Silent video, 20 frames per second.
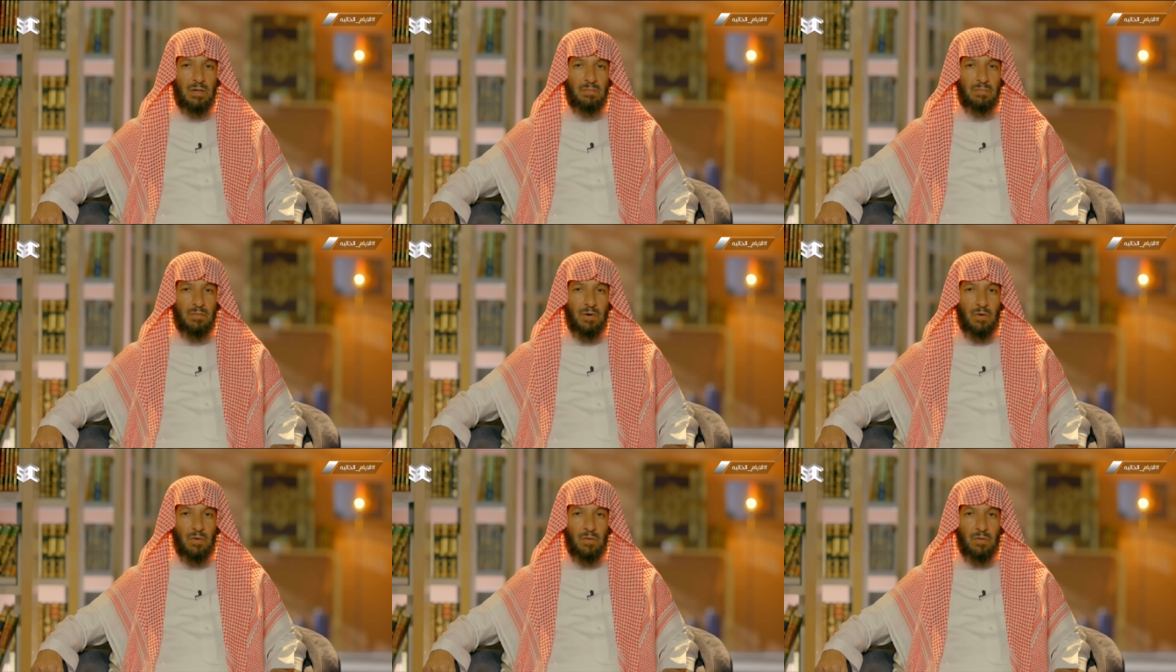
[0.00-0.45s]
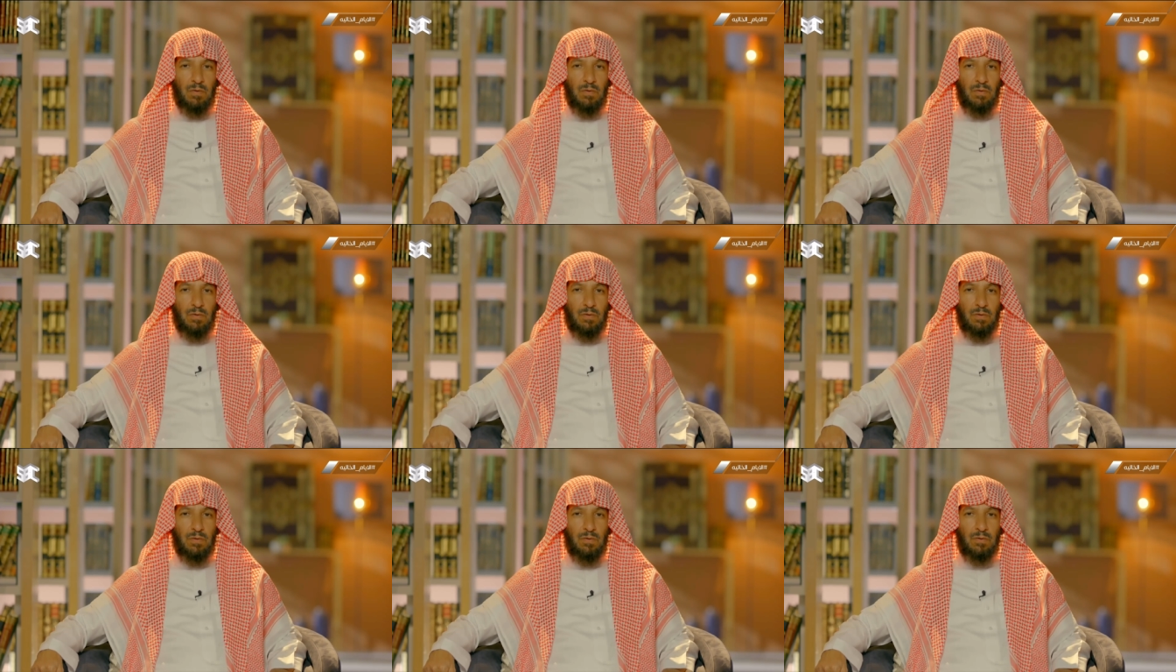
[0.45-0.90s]

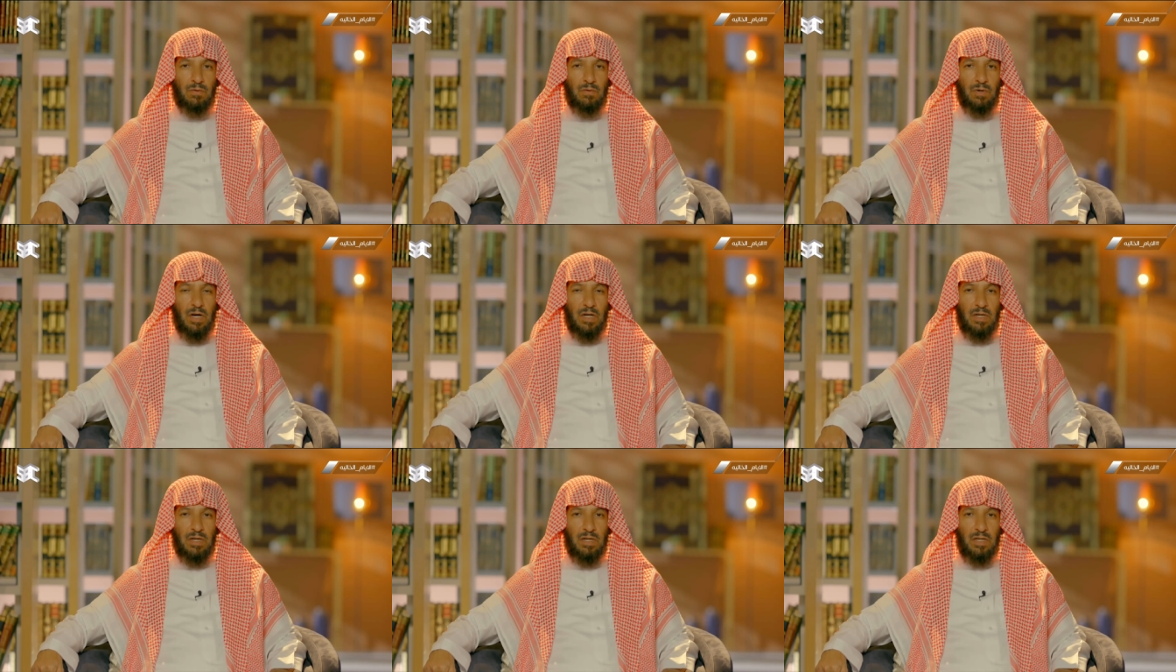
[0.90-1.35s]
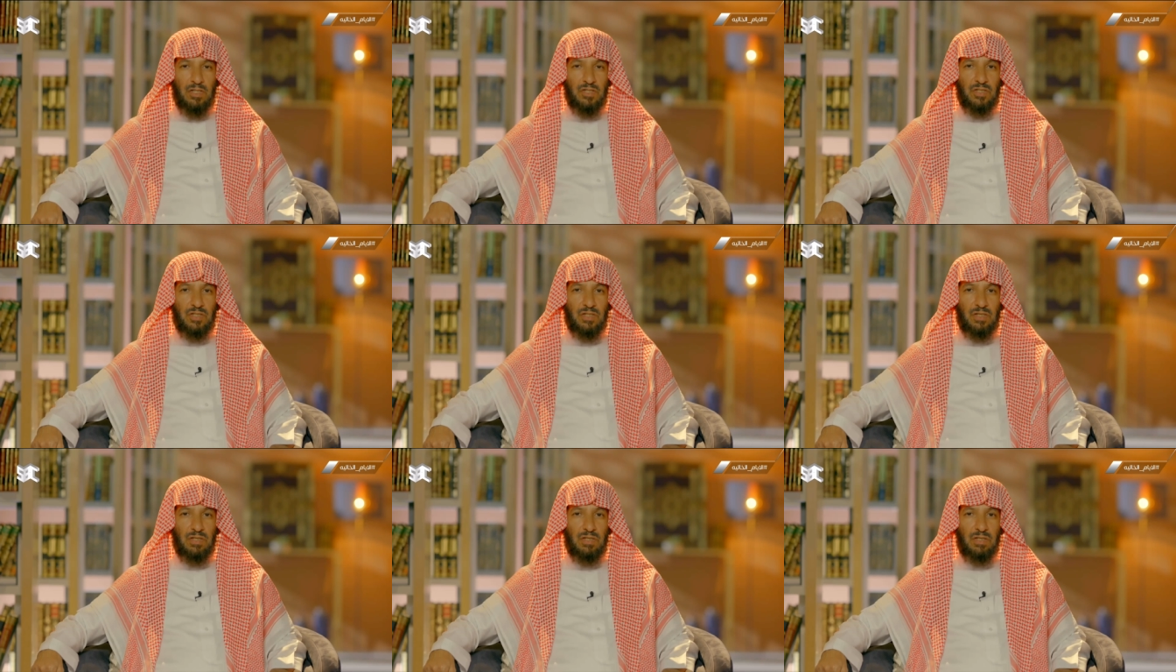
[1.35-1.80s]
موضوع
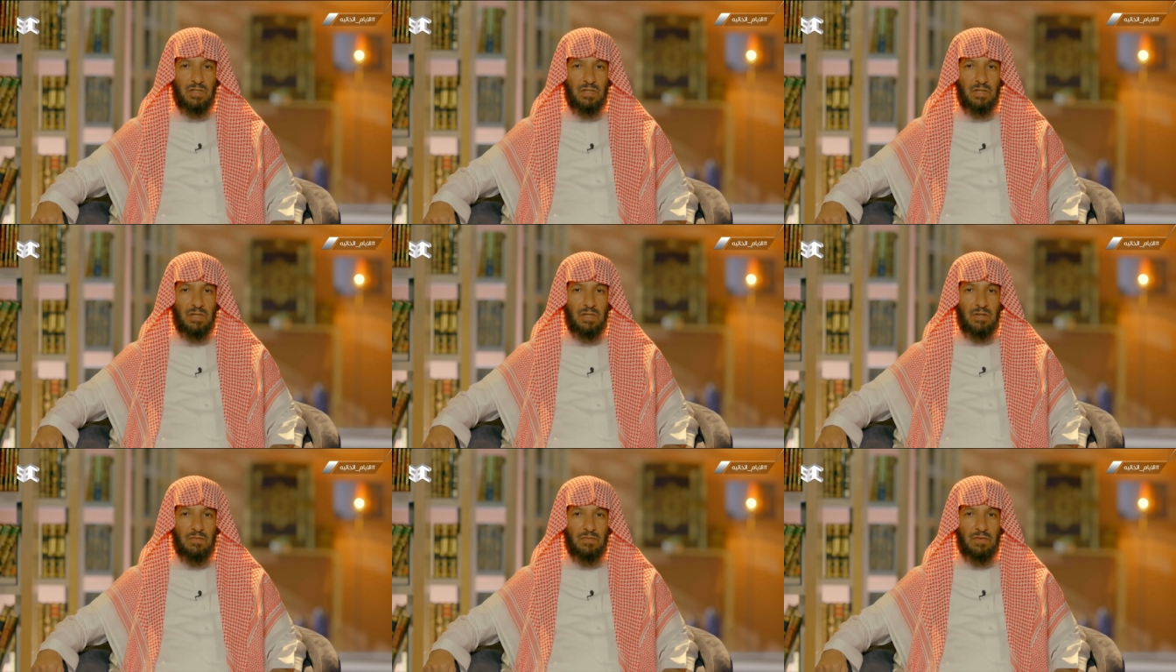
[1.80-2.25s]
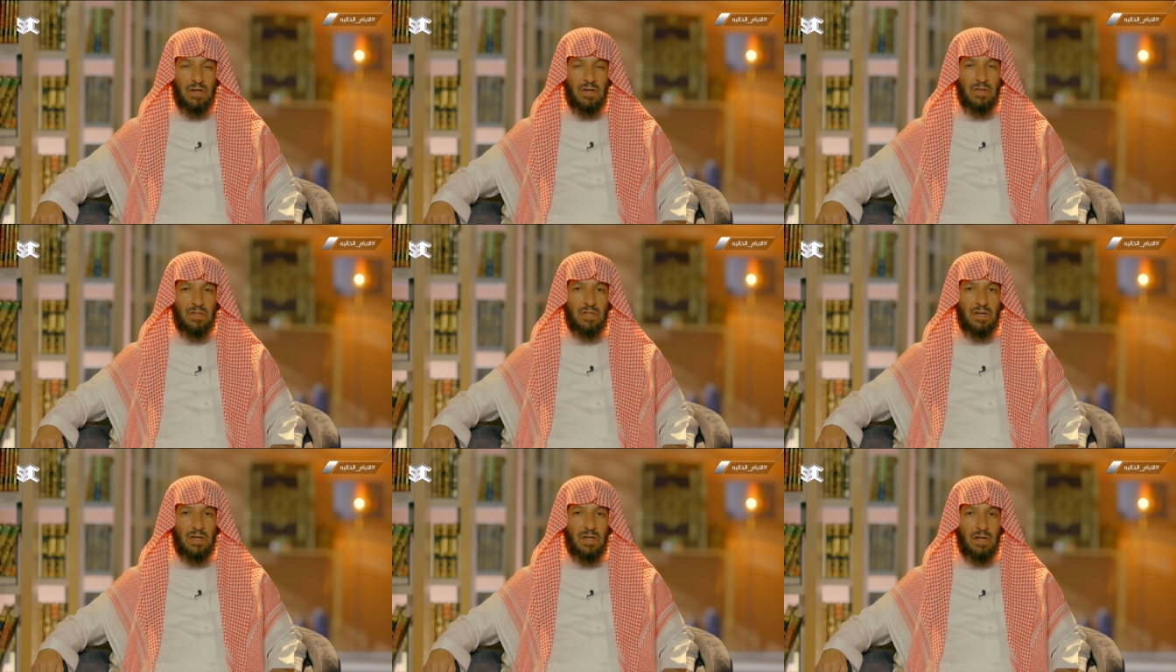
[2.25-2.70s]
النسخ فقد
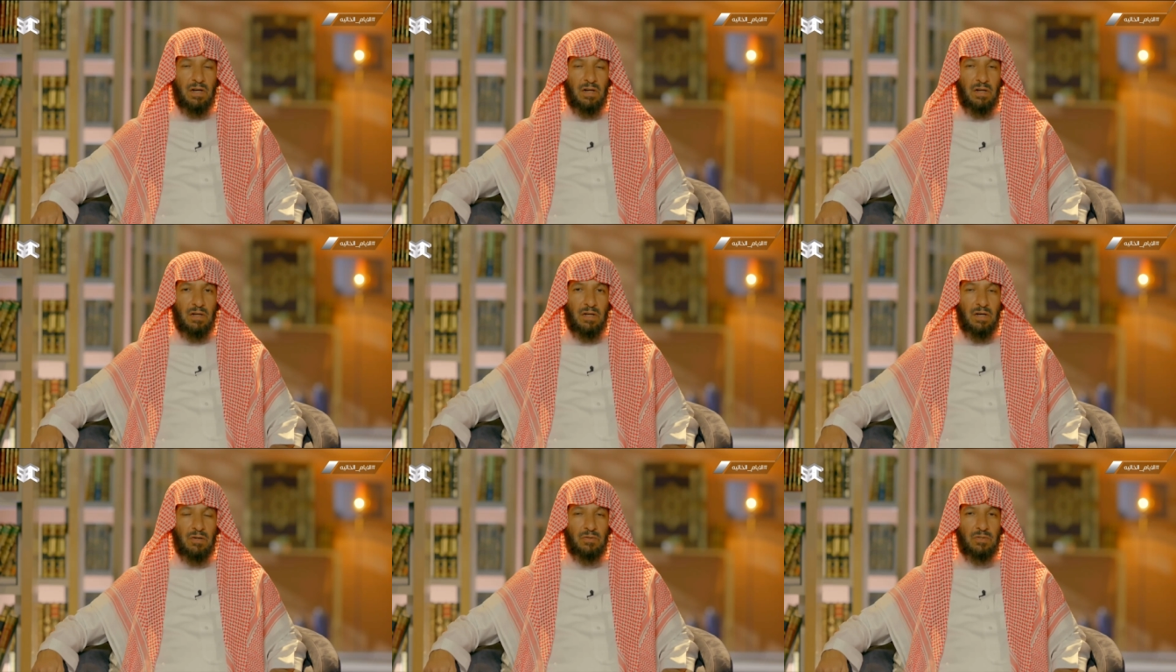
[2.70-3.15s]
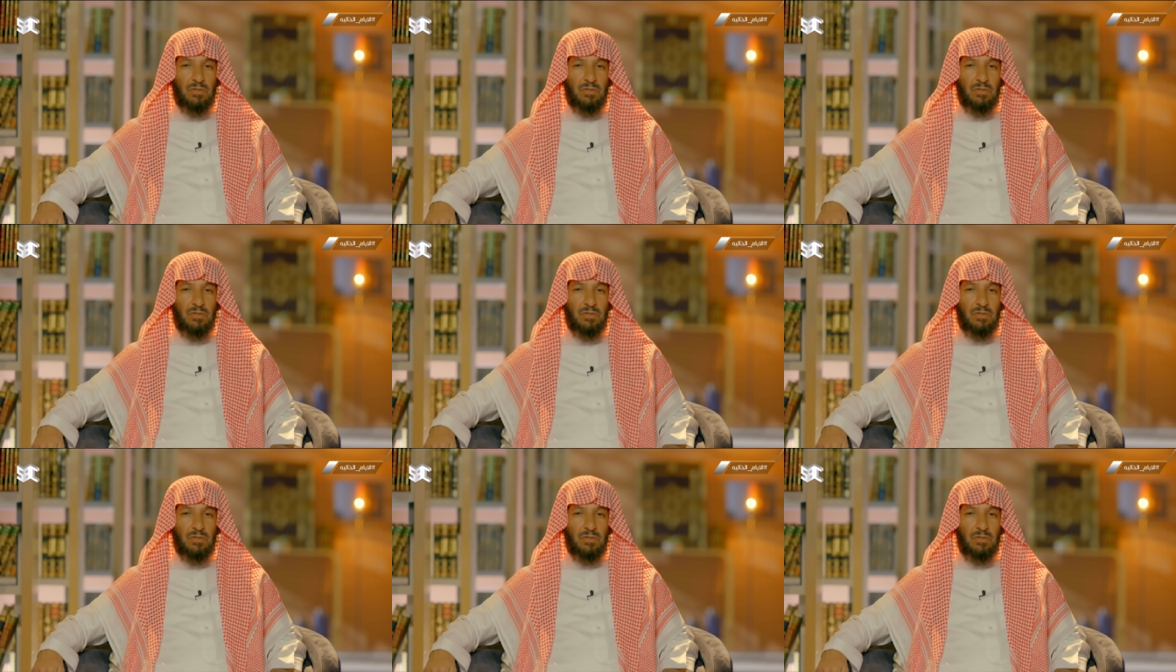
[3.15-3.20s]
ذكر الله